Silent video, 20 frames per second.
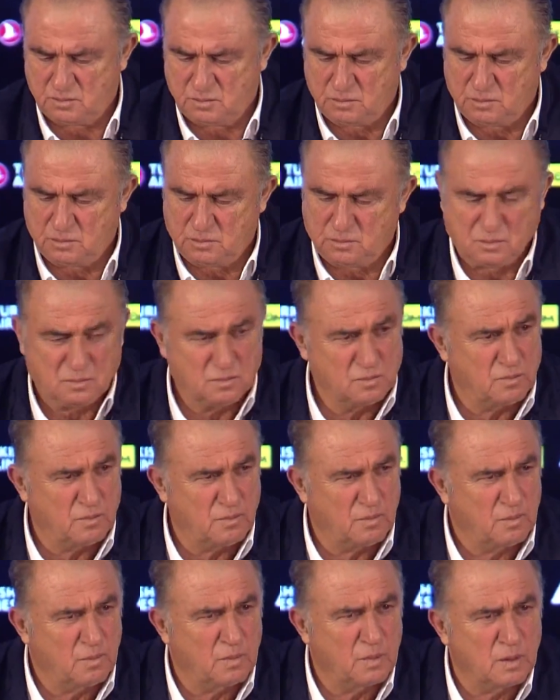Çok
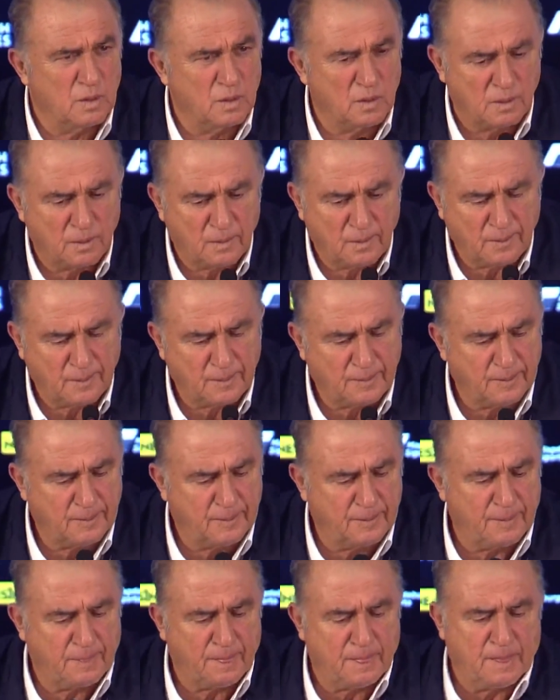pozisyona giren bir
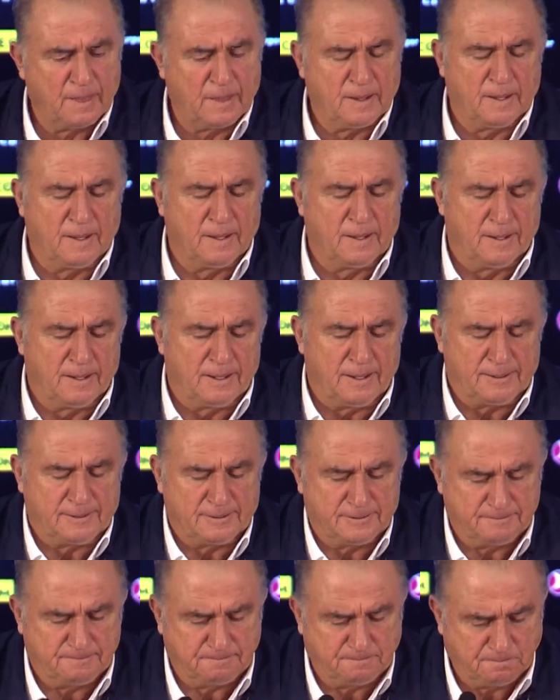e, takım bu
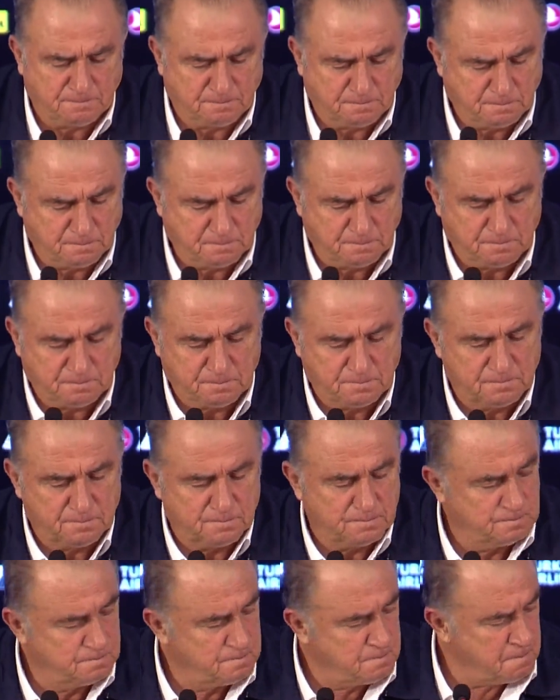akşam oldu.
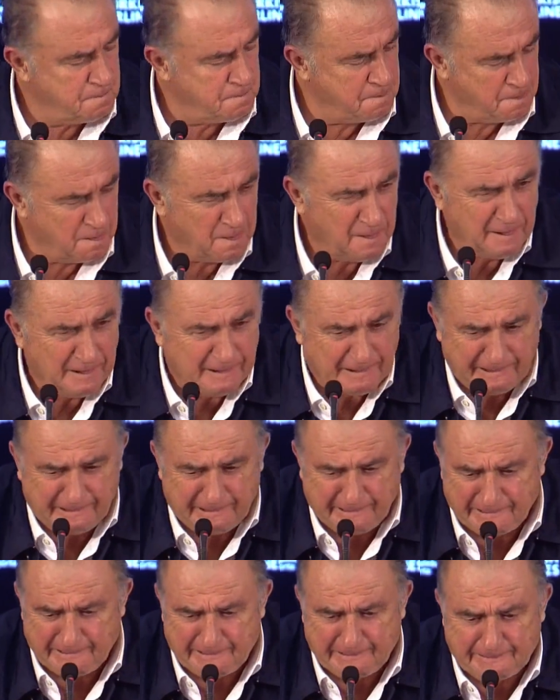Ama
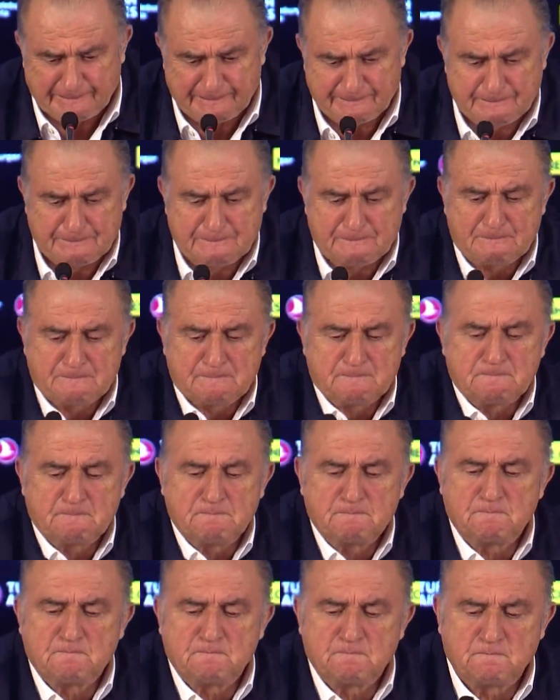sonuca
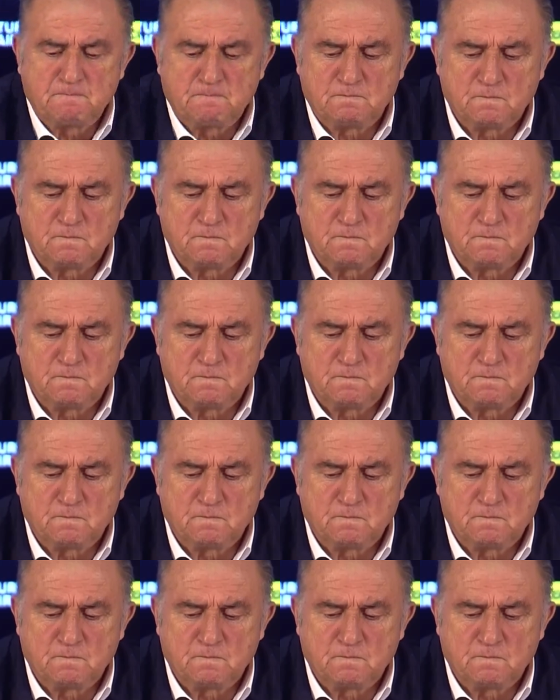gidemeyen